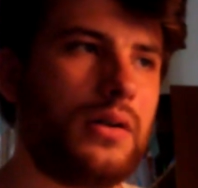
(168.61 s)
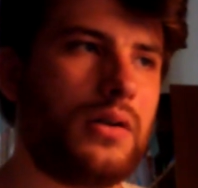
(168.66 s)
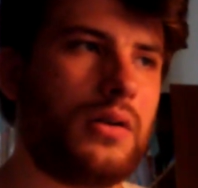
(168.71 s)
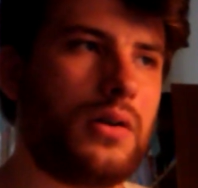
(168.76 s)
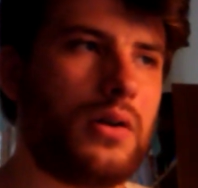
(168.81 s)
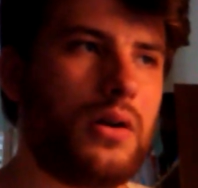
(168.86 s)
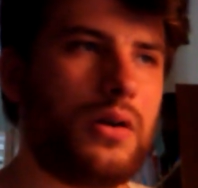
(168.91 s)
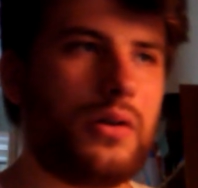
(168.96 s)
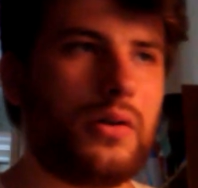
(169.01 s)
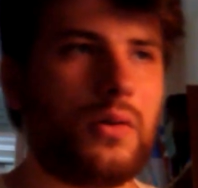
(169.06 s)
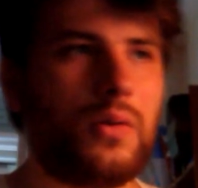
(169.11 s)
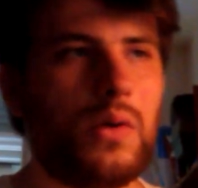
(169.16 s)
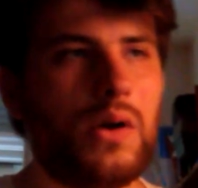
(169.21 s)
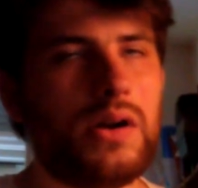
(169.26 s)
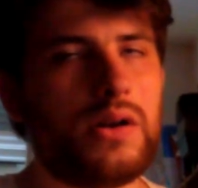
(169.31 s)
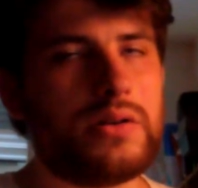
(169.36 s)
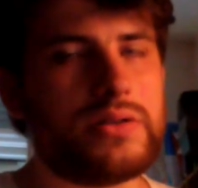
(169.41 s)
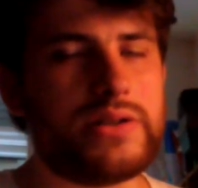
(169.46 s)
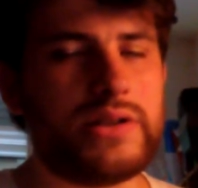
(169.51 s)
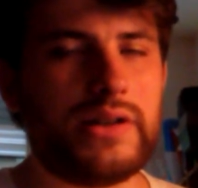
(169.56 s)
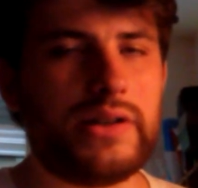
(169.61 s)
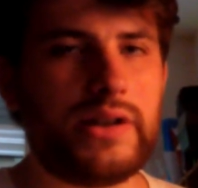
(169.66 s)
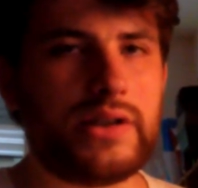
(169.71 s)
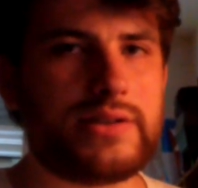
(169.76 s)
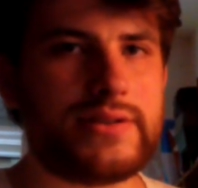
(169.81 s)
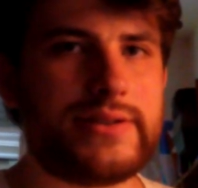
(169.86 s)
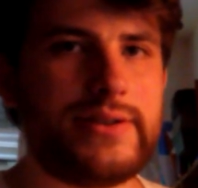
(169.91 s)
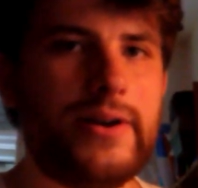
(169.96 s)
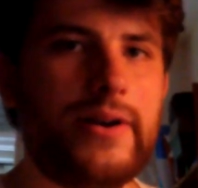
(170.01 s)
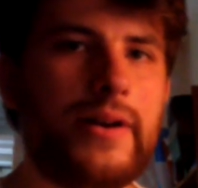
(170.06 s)
con qualcosina di
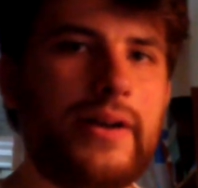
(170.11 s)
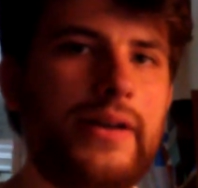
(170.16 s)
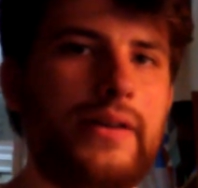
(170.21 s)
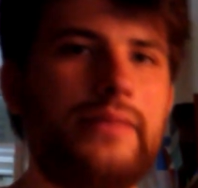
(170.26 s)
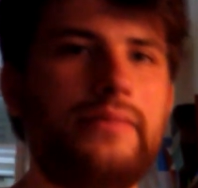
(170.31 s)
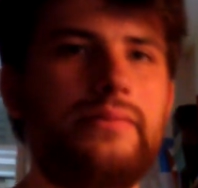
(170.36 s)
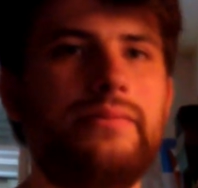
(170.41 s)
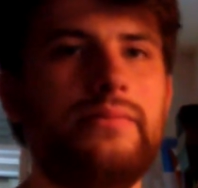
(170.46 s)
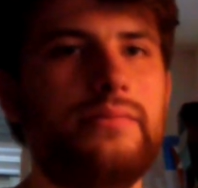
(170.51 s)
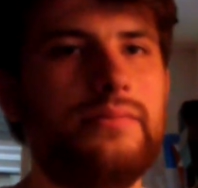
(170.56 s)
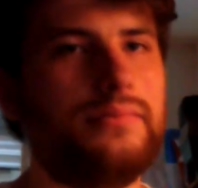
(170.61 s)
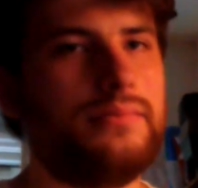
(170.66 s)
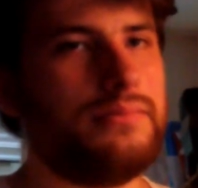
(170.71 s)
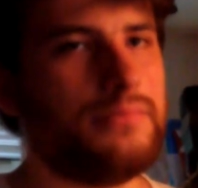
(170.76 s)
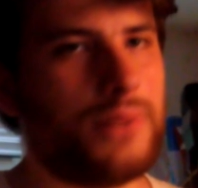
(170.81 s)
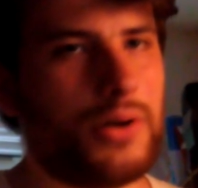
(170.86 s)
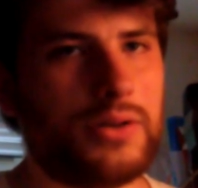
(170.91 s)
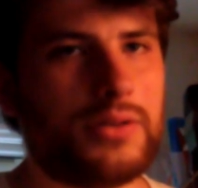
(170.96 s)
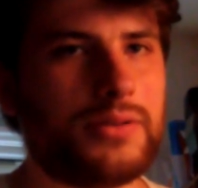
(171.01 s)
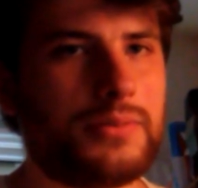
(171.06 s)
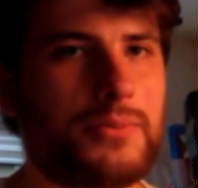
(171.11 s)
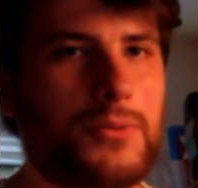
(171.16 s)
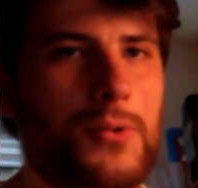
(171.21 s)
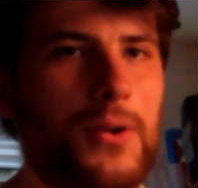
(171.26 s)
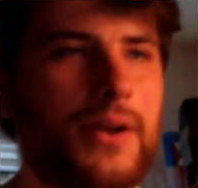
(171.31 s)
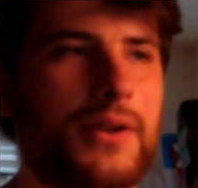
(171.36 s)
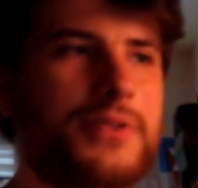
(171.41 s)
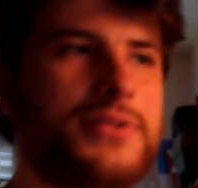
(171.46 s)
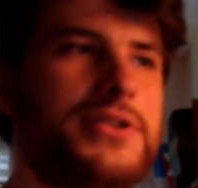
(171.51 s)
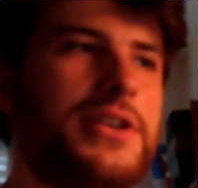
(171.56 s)
azione, molto
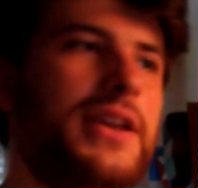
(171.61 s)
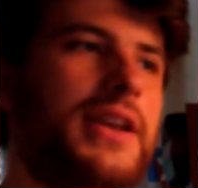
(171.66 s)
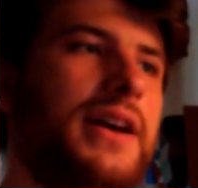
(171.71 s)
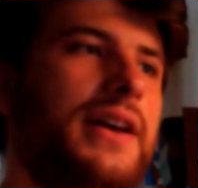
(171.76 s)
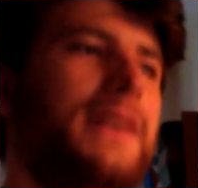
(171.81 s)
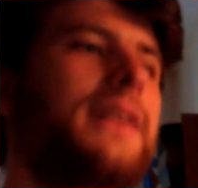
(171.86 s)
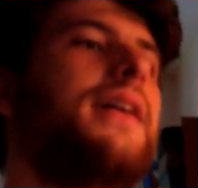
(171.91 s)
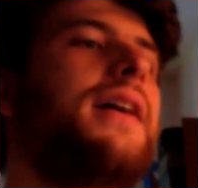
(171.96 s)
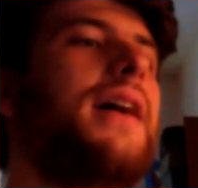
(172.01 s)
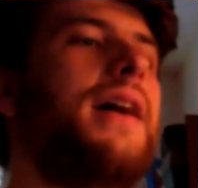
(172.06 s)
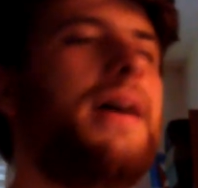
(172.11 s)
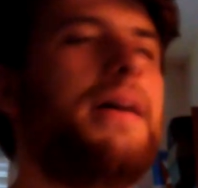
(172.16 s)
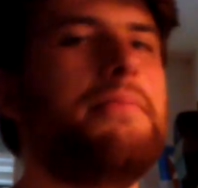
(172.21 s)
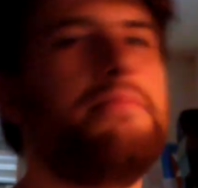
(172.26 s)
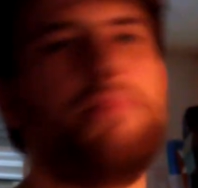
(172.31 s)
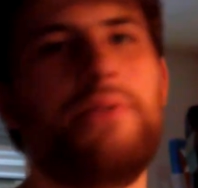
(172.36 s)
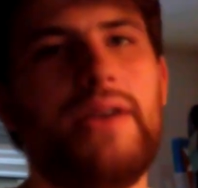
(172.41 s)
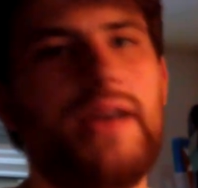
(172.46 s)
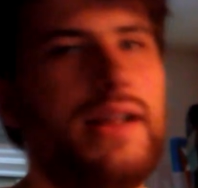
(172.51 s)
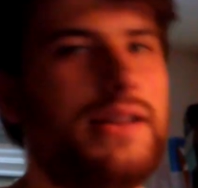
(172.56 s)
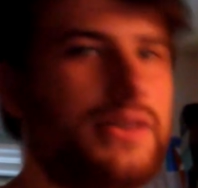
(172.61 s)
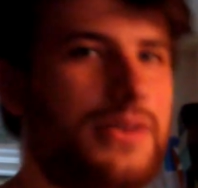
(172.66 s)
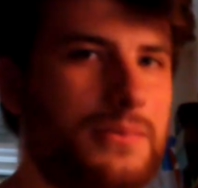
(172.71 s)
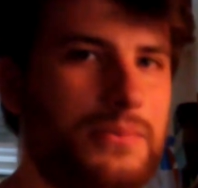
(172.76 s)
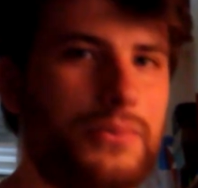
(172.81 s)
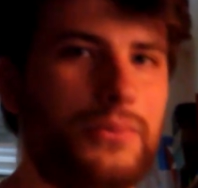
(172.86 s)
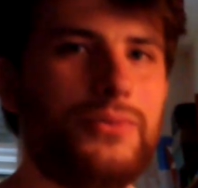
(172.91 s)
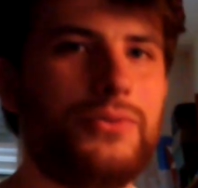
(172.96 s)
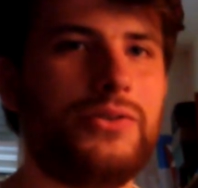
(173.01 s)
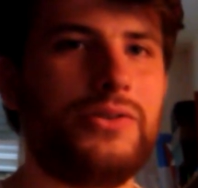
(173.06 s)
qualcosina, e più che altro
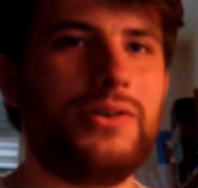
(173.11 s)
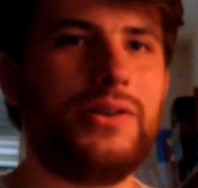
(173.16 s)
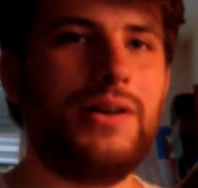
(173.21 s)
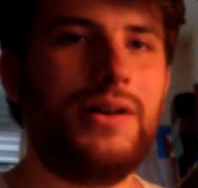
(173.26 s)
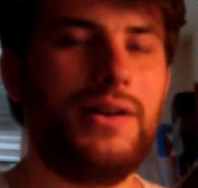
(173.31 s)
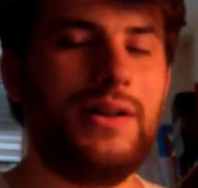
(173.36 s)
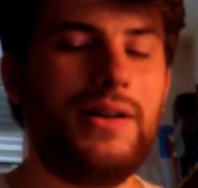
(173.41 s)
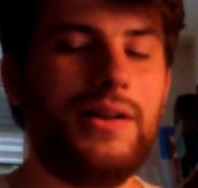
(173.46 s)
appunto